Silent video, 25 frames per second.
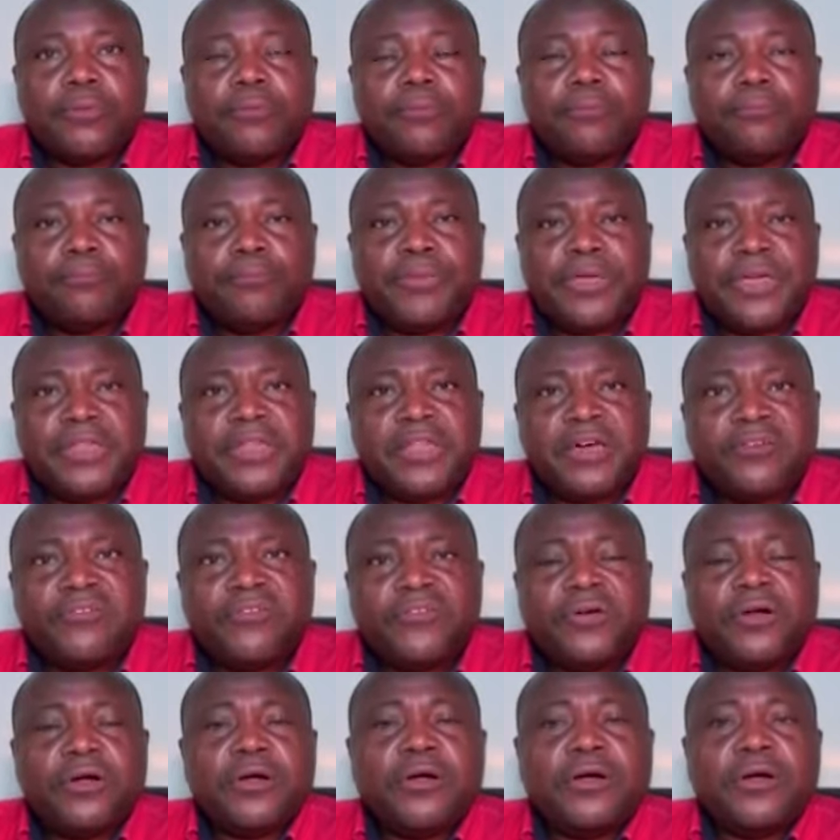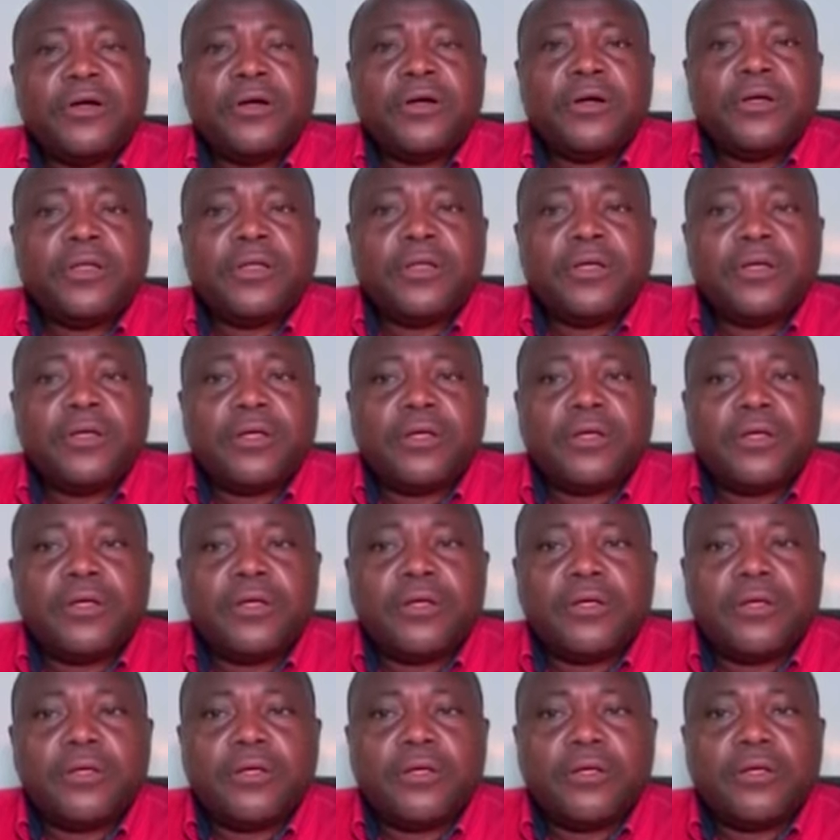bien avant
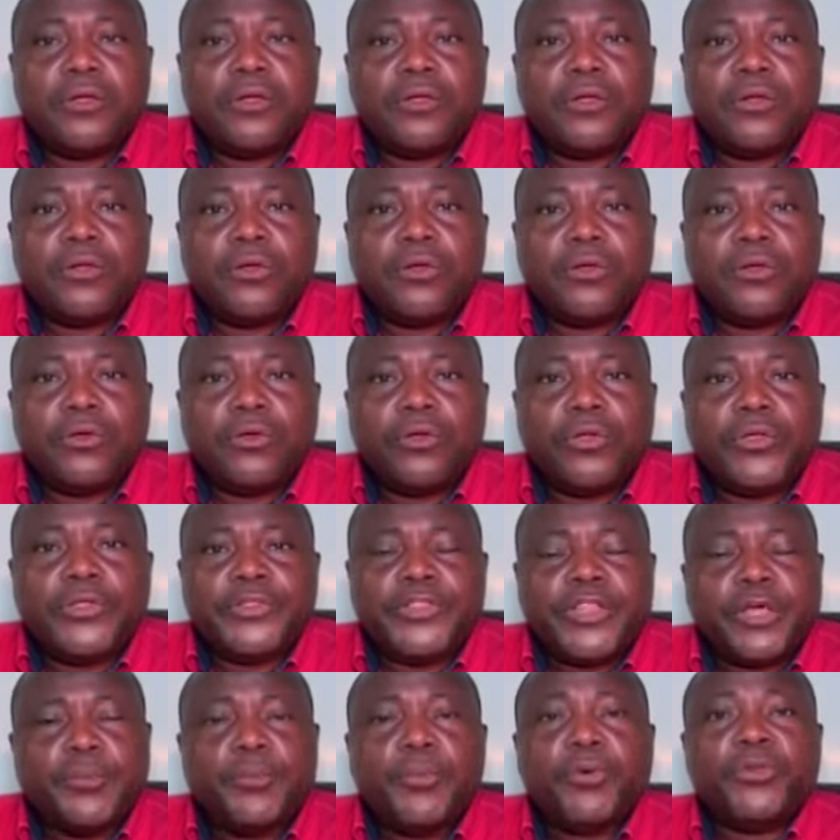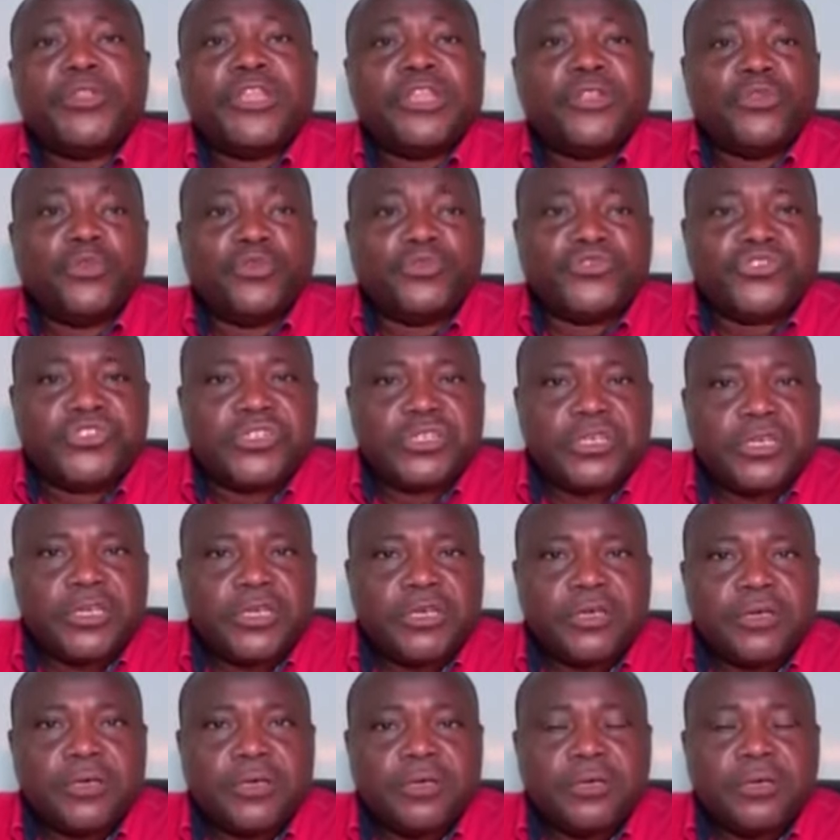le dépôt des
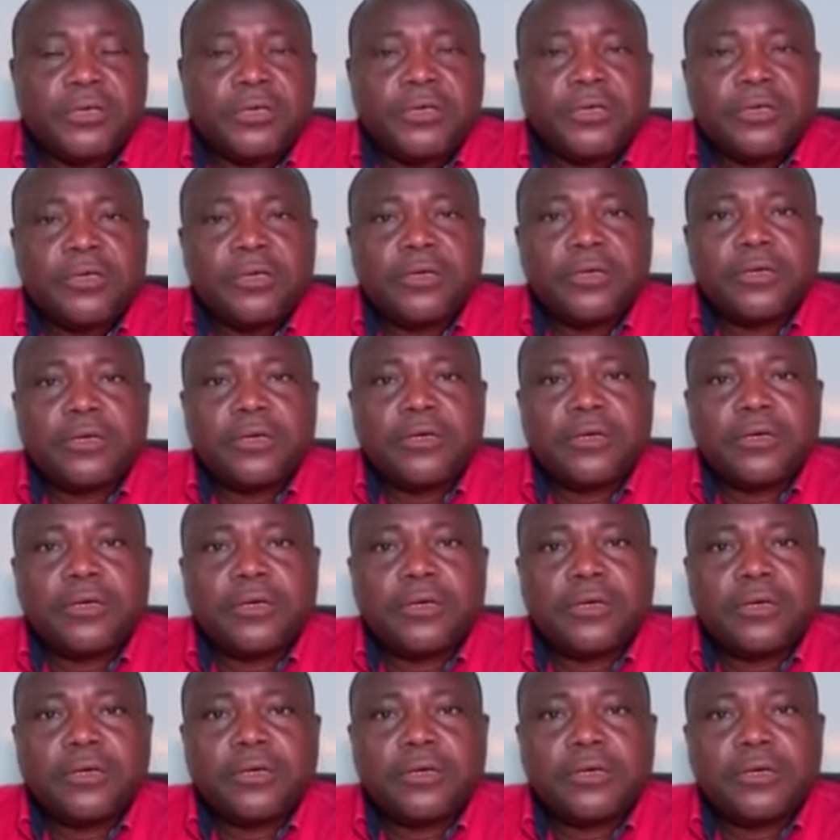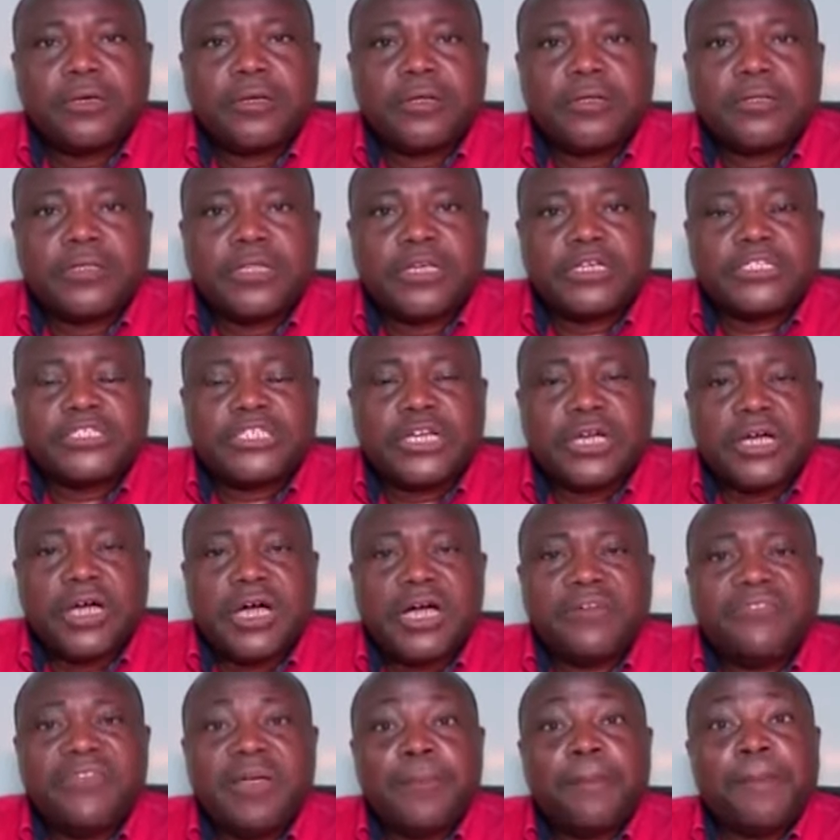dossiers, euh, des gens
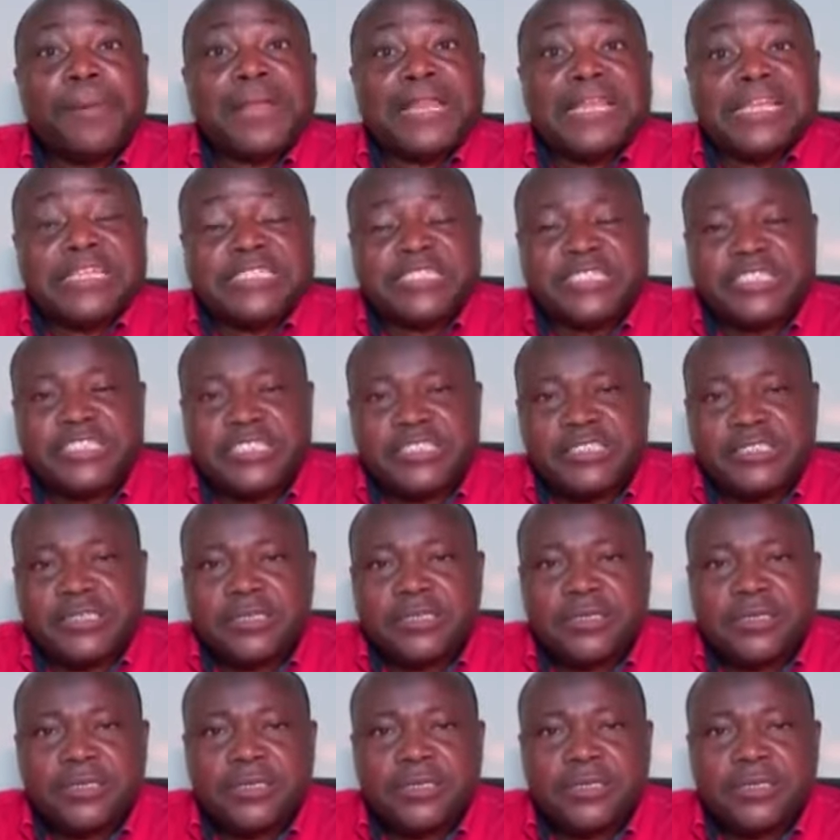avaient prédit